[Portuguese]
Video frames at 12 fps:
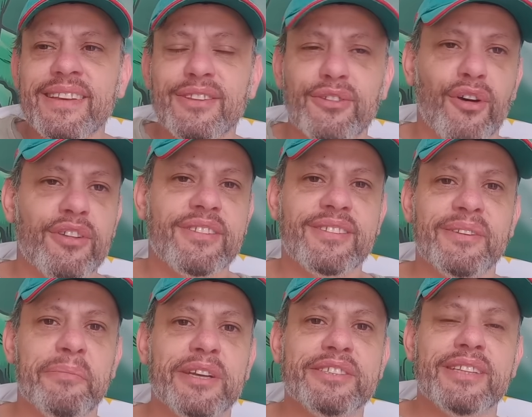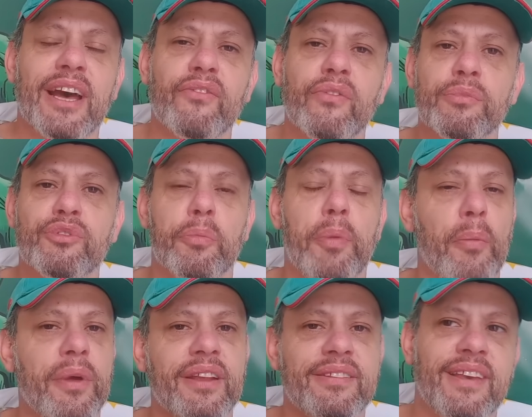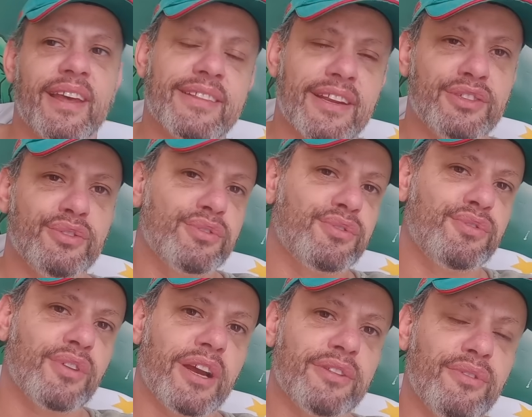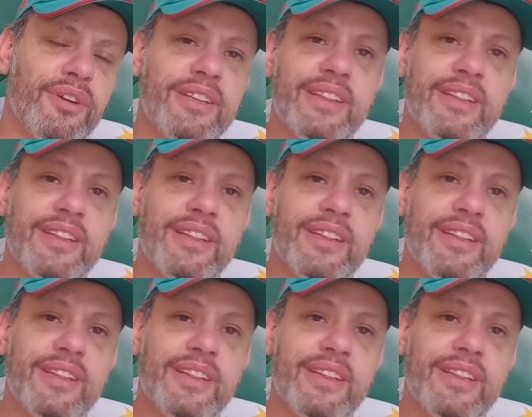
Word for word: Nós imaginávamos que o Palmeiras ia atrás de outro jogador e